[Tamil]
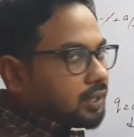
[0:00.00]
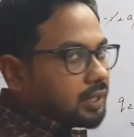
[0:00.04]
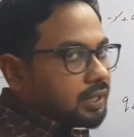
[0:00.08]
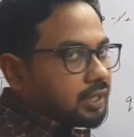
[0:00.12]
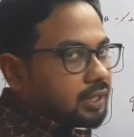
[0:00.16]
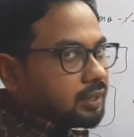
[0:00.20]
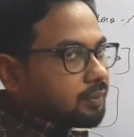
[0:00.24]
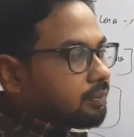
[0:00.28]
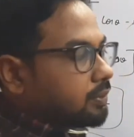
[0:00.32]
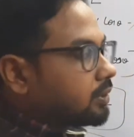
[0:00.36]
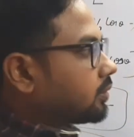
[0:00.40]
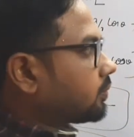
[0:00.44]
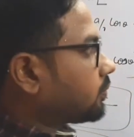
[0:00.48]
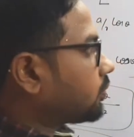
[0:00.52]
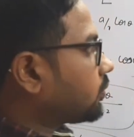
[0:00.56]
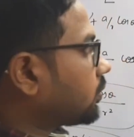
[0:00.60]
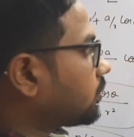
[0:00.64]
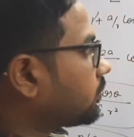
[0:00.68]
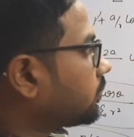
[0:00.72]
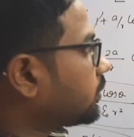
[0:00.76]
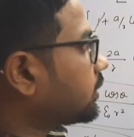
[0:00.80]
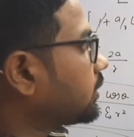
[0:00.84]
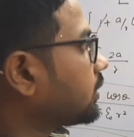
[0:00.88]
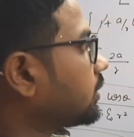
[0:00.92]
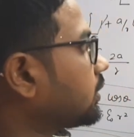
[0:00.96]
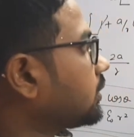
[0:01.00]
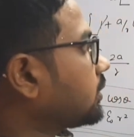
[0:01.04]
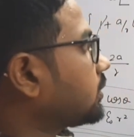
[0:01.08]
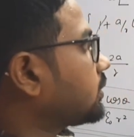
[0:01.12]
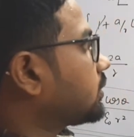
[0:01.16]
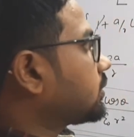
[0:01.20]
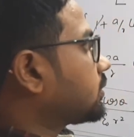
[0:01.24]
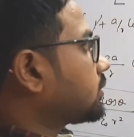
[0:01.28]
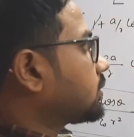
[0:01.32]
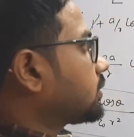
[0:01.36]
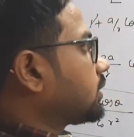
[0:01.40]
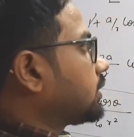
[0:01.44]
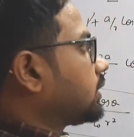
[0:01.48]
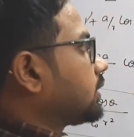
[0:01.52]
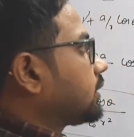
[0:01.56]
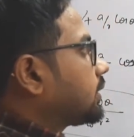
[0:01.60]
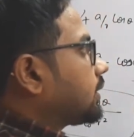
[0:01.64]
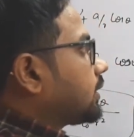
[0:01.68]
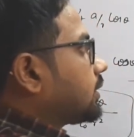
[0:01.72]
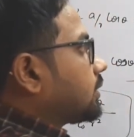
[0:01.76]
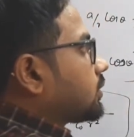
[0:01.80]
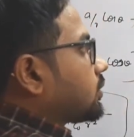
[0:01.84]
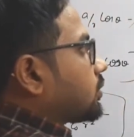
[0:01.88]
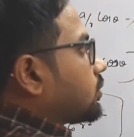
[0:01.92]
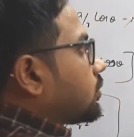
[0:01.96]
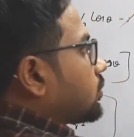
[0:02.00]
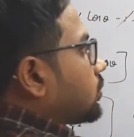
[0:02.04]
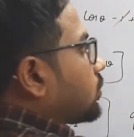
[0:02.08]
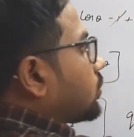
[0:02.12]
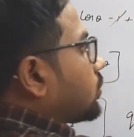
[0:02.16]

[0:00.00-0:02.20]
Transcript: நான் என்ன பண்ண போகிறேன் அப்படின்னா தீட்டா ஈக்குவல்